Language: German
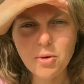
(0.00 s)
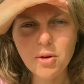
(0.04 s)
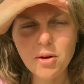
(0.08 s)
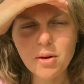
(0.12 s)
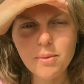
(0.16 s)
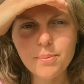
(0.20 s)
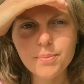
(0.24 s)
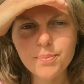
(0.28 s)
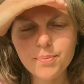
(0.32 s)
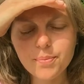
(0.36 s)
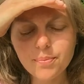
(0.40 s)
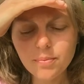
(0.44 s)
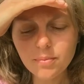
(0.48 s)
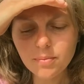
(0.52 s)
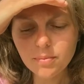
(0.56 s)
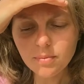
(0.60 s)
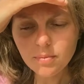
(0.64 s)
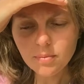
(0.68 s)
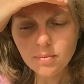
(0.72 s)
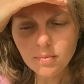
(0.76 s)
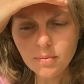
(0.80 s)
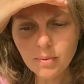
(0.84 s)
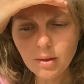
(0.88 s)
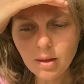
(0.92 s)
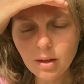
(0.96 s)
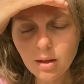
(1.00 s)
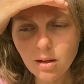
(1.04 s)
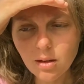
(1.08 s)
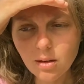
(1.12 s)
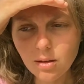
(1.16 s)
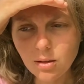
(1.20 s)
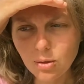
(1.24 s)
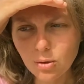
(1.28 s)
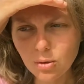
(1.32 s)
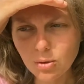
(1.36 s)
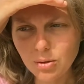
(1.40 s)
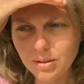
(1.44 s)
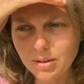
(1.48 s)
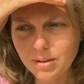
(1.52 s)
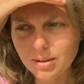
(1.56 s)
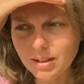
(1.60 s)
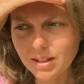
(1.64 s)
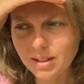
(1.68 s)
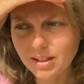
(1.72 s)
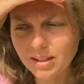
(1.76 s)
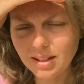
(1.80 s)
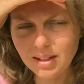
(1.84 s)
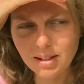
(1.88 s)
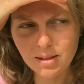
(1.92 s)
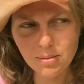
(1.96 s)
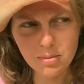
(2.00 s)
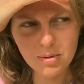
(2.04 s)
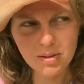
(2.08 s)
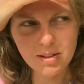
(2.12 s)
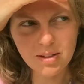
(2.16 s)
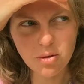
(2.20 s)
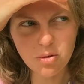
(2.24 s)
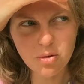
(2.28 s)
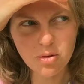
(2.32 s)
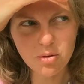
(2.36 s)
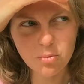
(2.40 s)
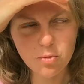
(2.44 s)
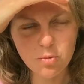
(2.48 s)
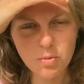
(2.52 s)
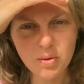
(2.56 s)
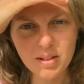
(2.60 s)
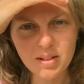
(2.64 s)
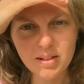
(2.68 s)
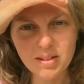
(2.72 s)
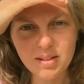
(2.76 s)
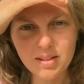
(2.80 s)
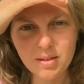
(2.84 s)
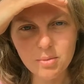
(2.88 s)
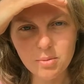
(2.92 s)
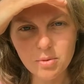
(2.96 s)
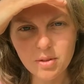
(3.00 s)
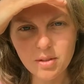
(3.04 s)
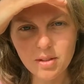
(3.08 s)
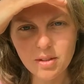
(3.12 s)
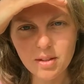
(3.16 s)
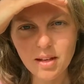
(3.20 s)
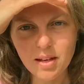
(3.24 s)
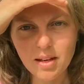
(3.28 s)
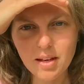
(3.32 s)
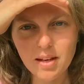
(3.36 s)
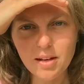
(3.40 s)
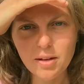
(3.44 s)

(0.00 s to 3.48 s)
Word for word: auch. Und deshalb ist auch im Moment ziemlich